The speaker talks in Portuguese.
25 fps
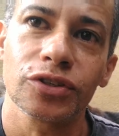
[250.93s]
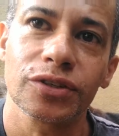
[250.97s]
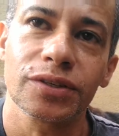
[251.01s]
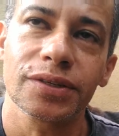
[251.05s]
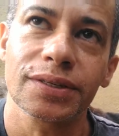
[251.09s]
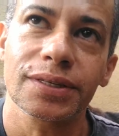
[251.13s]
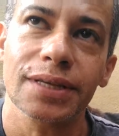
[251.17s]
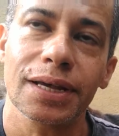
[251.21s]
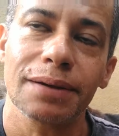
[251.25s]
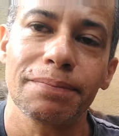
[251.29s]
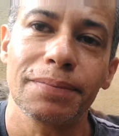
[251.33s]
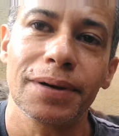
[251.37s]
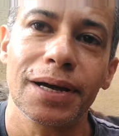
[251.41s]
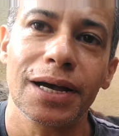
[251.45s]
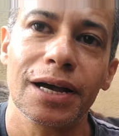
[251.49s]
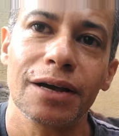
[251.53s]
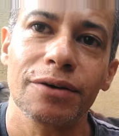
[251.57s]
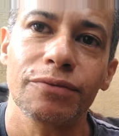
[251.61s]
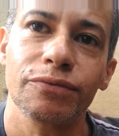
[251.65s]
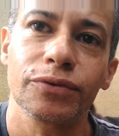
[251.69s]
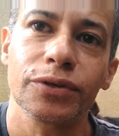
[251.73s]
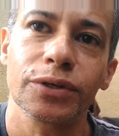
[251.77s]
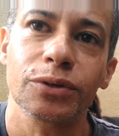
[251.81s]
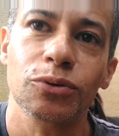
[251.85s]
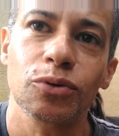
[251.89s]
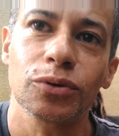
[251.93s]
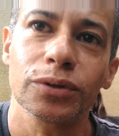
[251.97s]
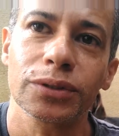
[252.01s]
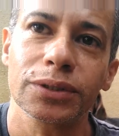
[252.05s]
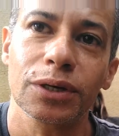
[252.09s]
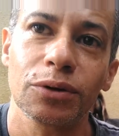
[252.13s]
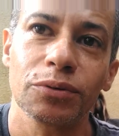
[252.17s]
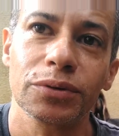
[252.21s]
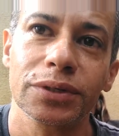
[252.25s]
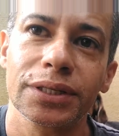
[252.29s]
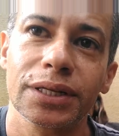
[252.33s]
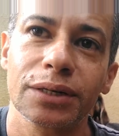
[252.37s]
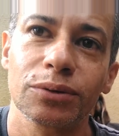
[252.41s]
de desabafo e
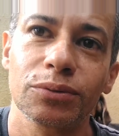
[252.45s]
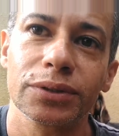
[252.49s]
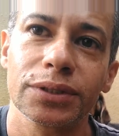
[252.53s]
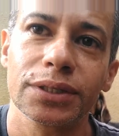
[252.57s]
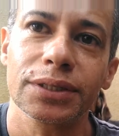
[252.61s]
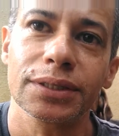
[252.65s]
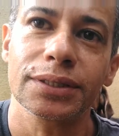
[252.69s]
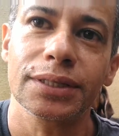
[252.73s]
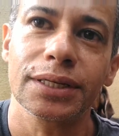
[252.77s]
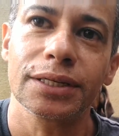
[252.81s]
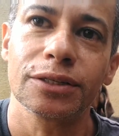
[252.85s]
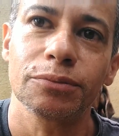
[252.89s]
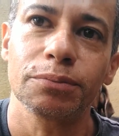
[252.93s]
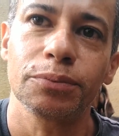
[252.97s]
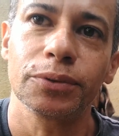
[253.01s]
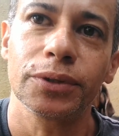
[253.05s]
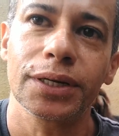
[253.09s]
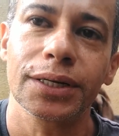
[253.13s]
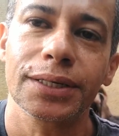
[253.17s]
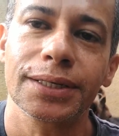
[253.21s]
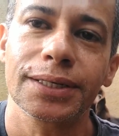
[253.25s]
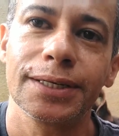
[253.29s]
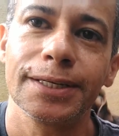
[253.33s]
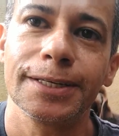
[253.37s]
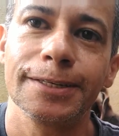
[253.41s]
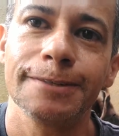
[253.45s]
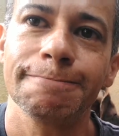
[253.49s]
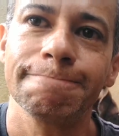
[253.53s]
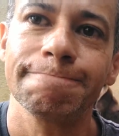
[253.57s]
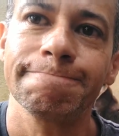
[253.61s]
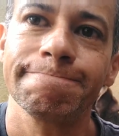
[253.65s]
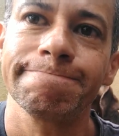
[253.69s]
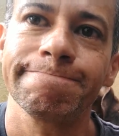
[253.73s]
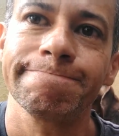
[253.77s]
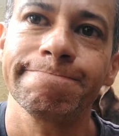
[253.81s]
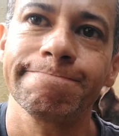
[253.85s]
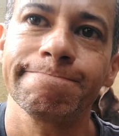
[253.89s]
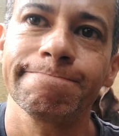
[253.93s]
contar o que tá acontecendo.
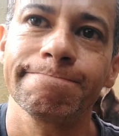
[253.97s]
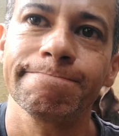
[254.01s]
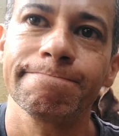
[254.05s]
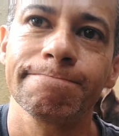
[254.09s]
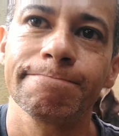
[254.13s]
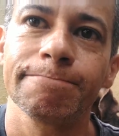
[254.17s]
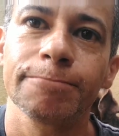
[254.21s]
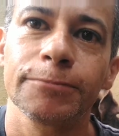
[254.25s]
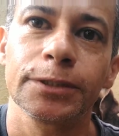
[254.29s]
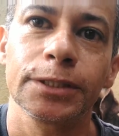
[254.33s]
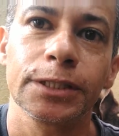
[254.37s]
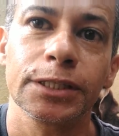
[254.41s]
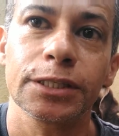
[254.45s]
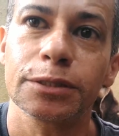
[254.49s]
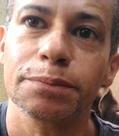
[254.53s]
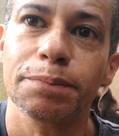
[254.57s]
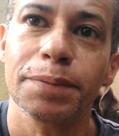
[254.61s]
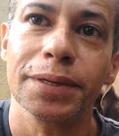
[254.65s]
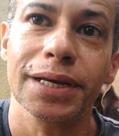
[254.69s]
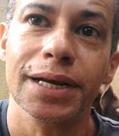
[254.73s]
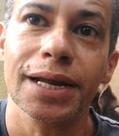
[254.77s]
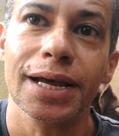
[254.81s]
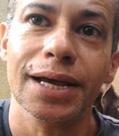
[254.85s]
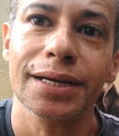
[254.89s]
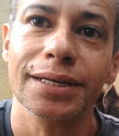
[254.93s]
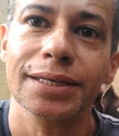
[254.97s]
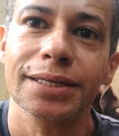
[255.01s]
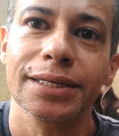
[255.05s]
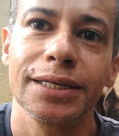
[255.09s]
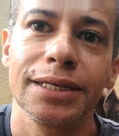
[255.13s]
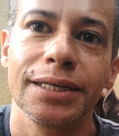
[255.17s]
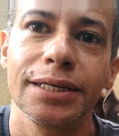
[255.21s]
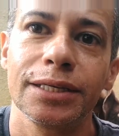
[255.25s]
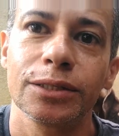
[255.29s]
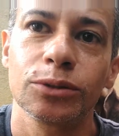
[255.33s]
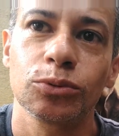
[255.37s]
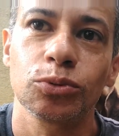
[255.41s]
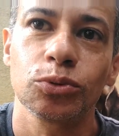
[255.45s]
Esperar
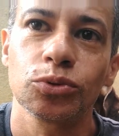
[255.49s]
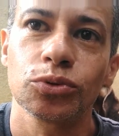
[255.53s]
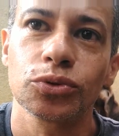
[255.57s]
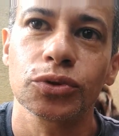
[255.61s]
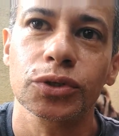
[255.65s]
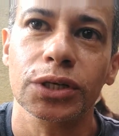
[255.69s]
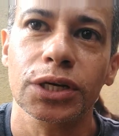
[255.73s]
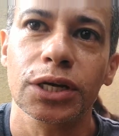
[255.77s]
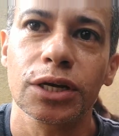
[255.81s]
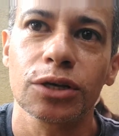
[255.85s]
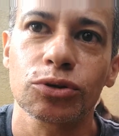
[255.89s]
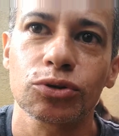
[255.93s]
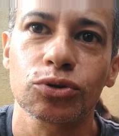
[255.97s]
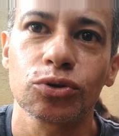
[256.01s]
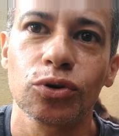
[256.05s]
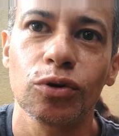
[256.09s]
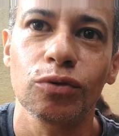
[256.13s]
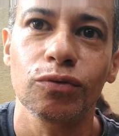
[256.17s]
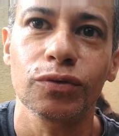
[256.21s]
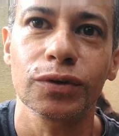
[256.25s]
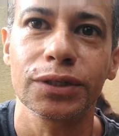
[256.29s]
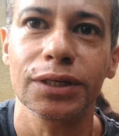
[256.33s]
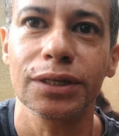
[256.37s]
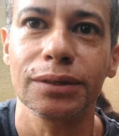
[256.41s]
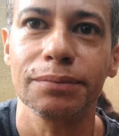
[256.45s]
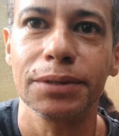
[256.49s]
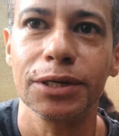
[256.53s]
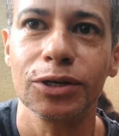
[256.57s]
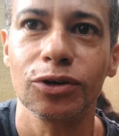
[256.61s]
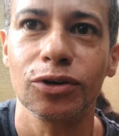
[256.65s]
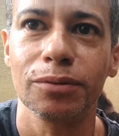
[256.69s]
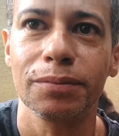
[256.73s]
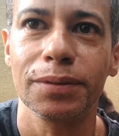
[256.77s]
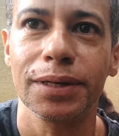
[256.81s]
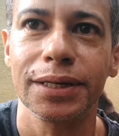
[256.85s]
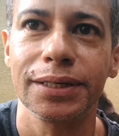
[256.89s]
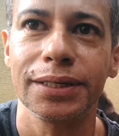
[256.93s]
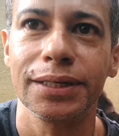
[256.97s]
que tudo se resolva da
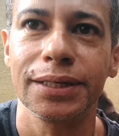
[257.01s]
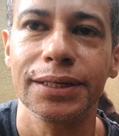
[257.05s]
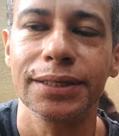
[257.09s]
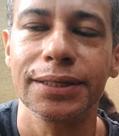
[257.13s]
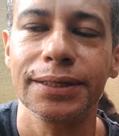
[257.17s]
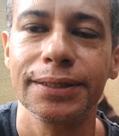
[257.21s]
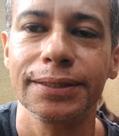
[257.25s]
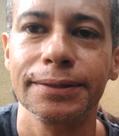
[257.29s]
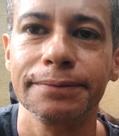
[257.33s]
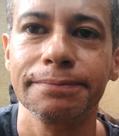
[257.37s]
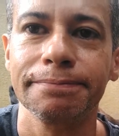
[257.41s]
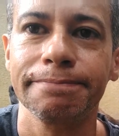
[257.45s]
melhor maneira.